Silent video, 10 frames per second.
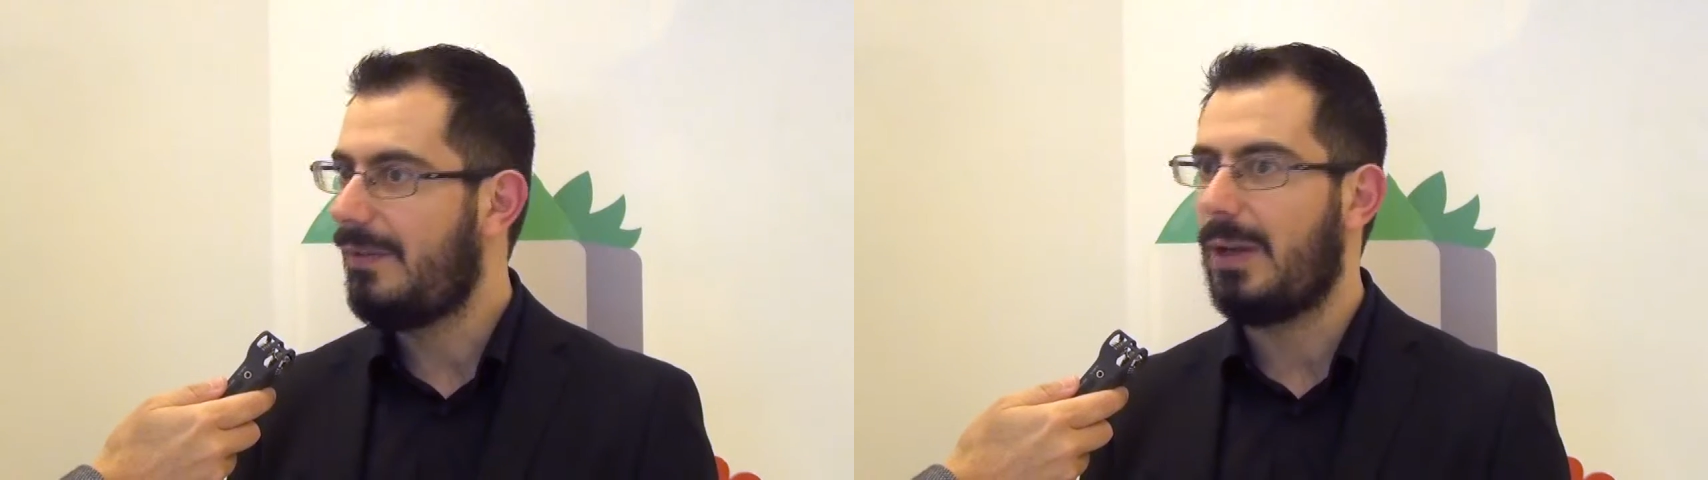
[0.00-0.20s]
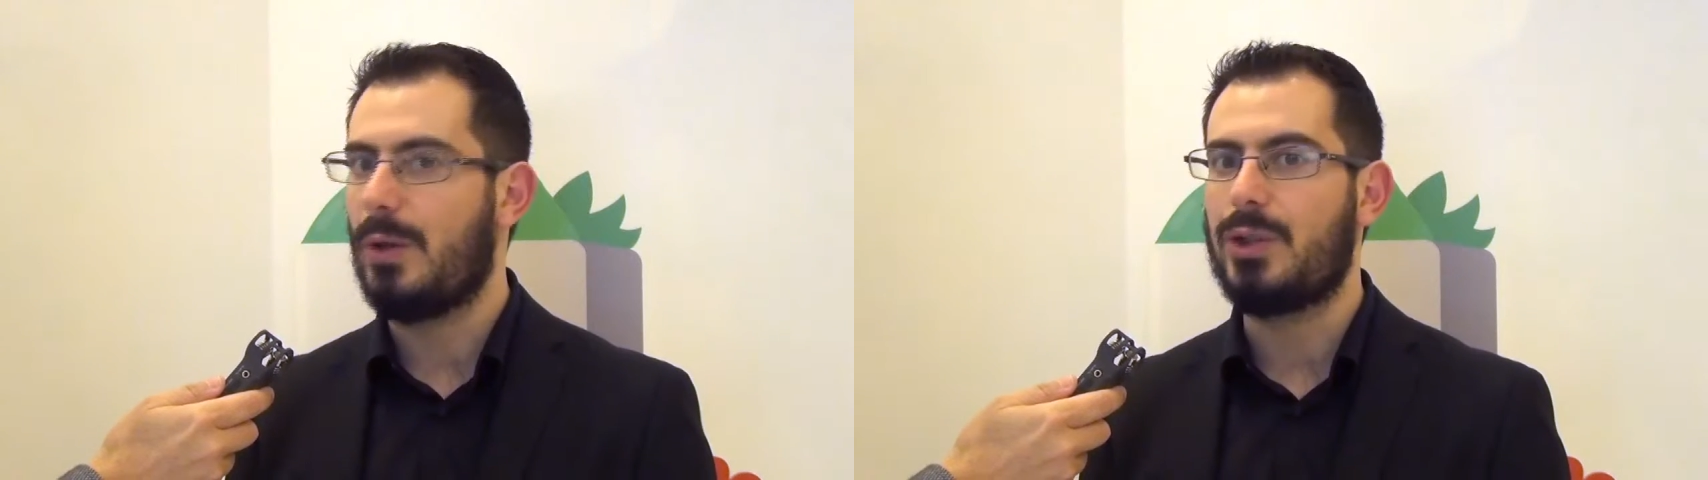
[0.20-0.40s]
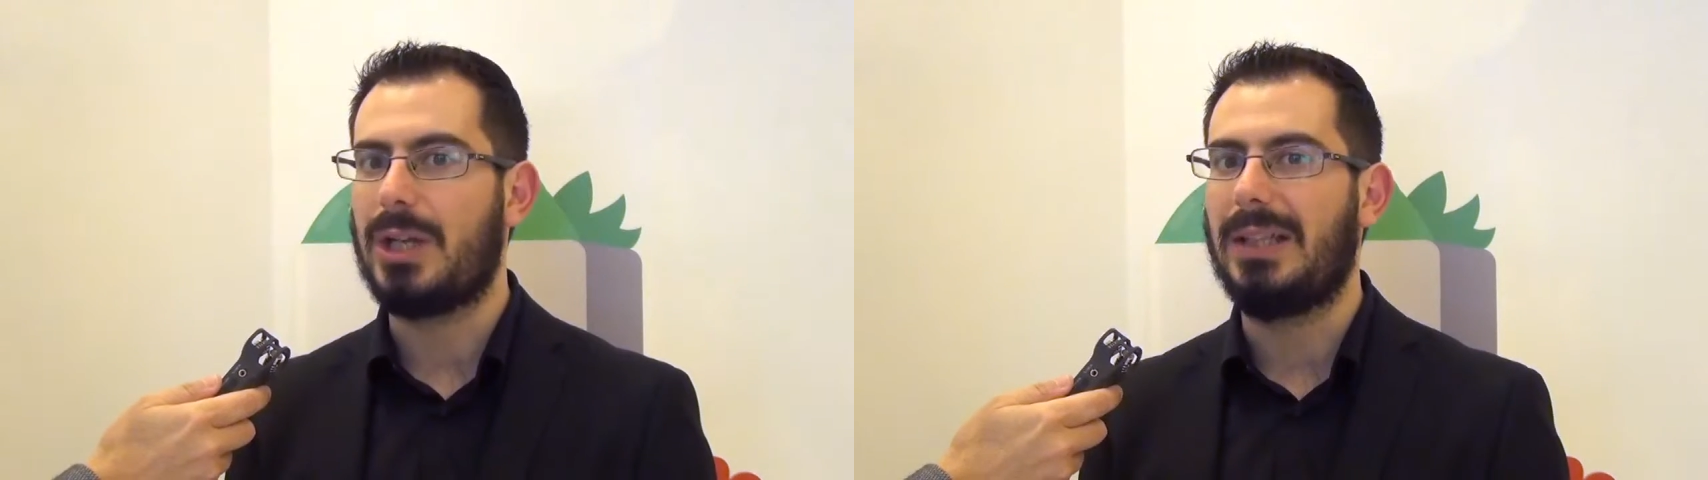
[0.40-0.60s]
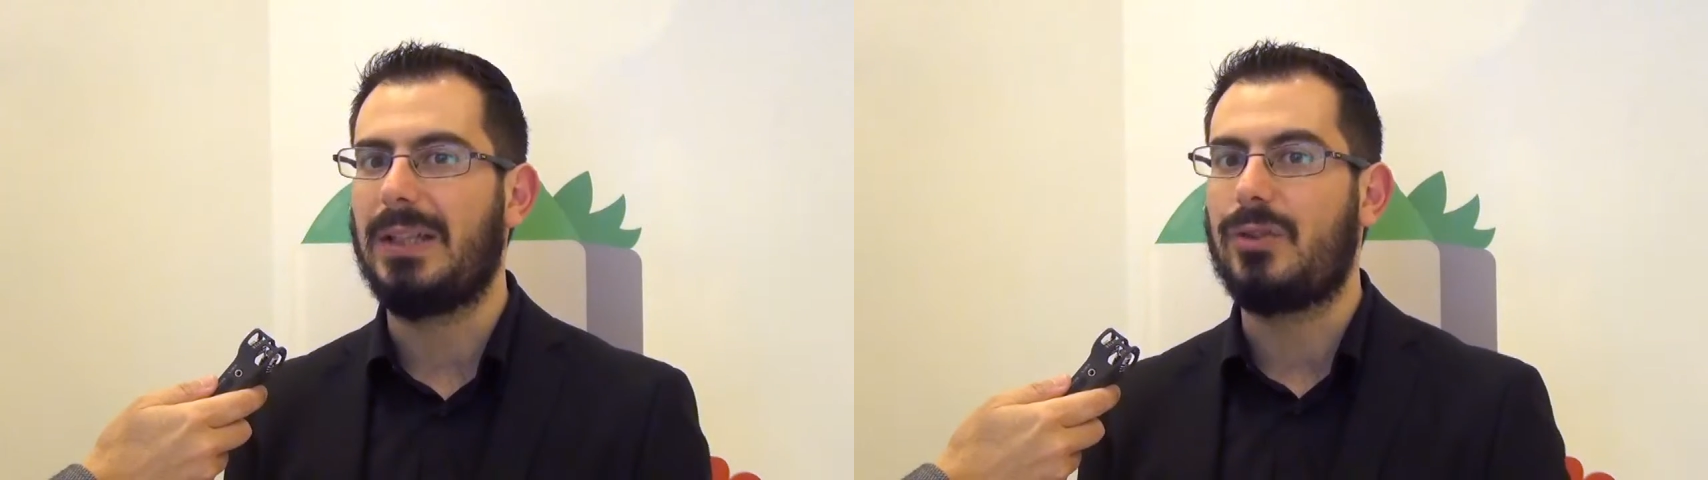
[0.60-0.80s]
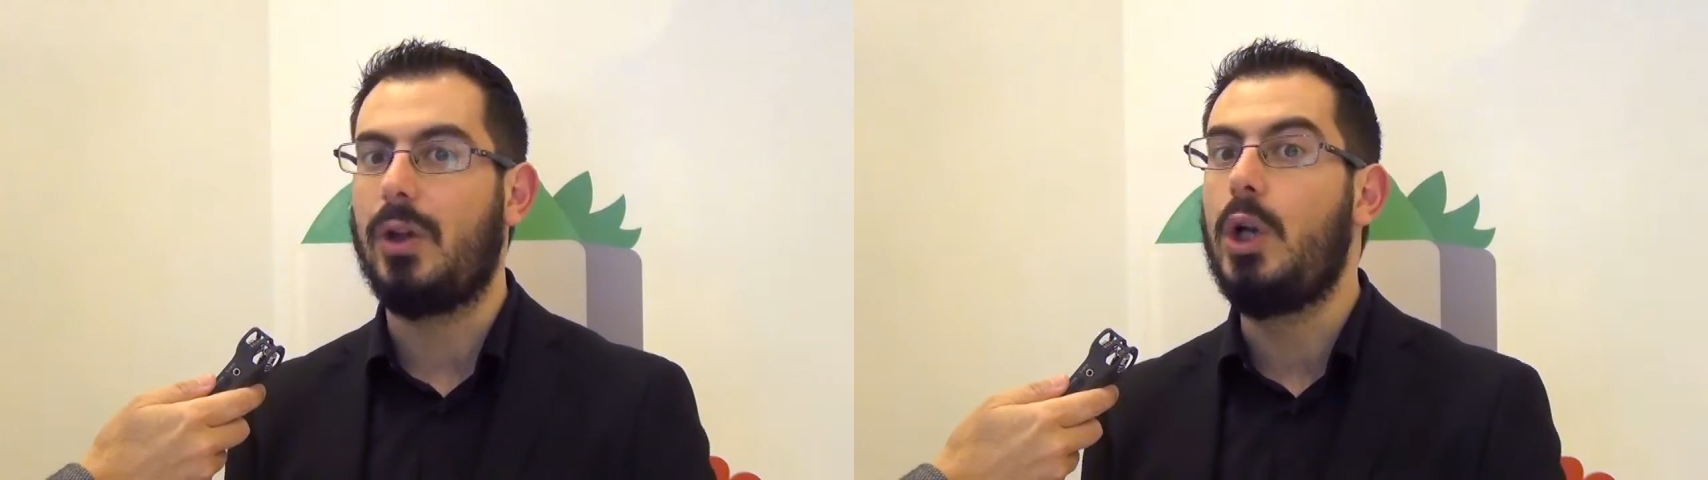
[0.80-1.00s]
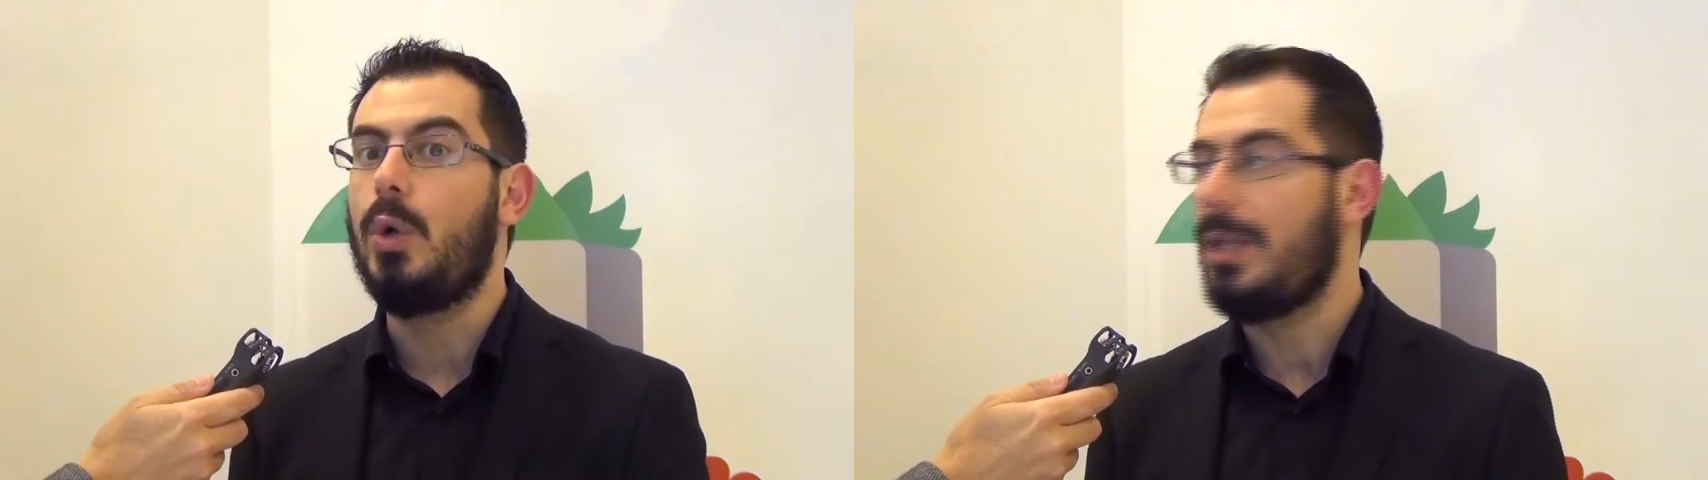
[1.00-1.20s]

vengono cercate solo il